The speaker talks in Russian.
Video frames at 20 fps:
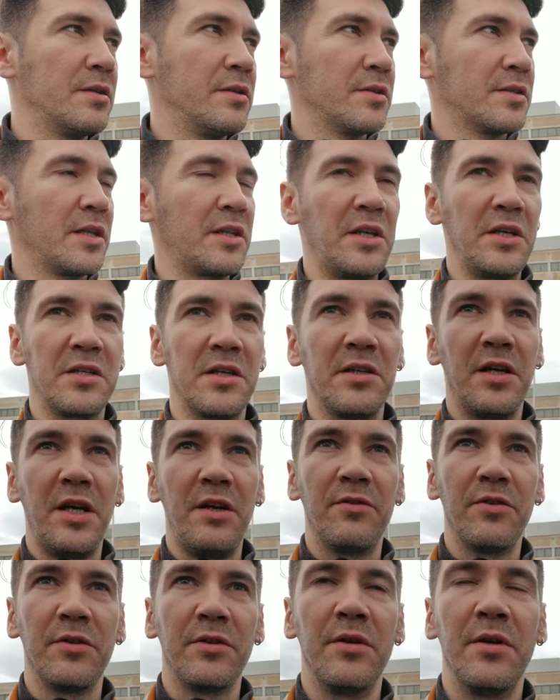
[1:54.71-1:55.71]
за 30
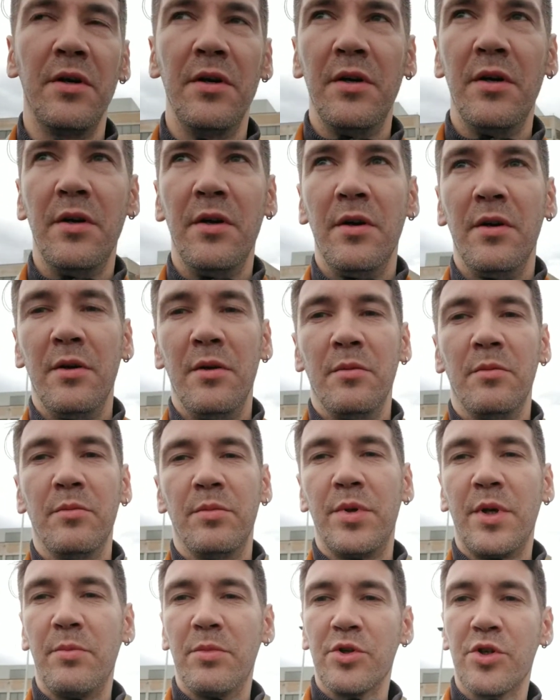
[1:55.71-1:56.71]
гривен
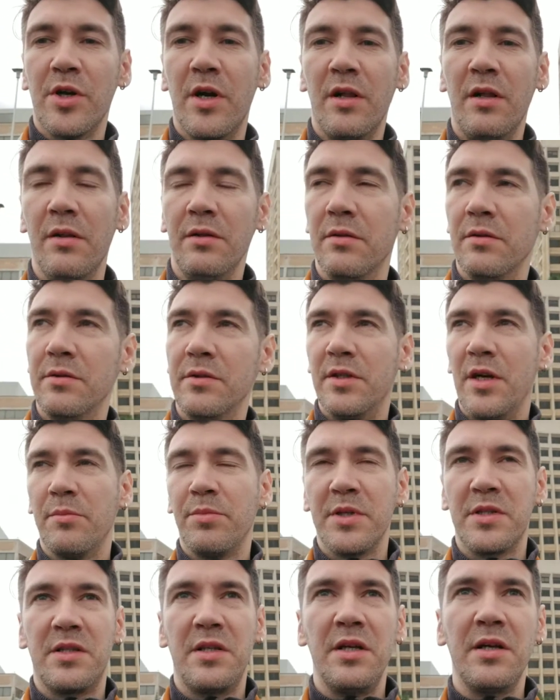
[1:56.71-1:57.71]
прибежал, тебя
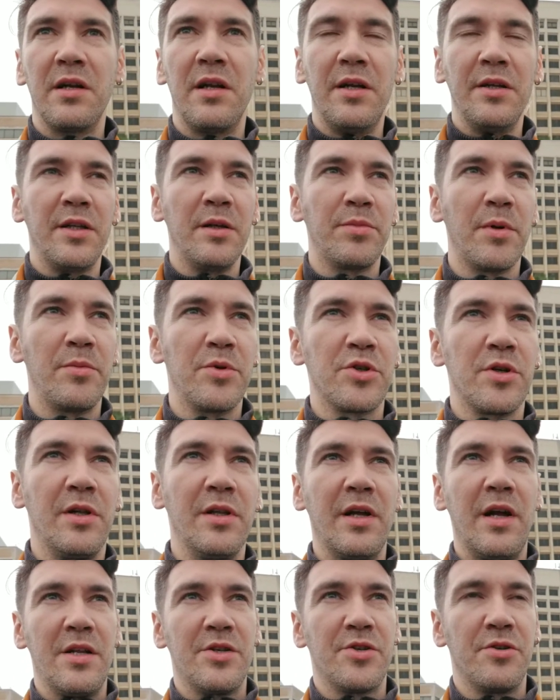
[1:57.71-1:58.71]
постригли и ты побежал
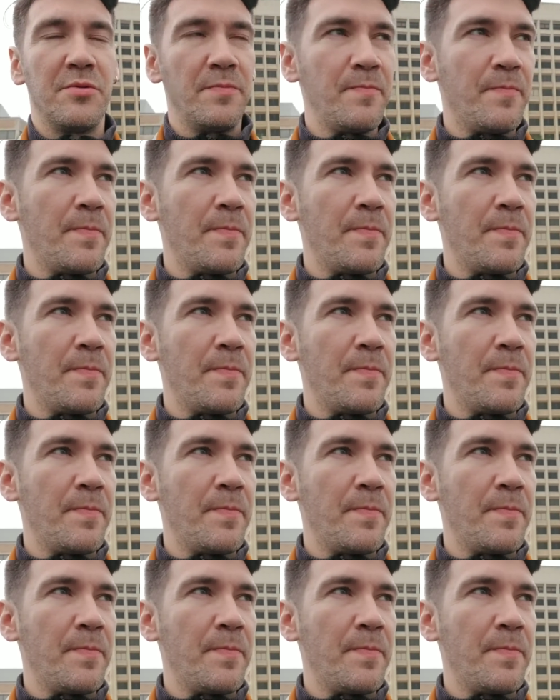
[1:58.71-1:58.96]
дальше.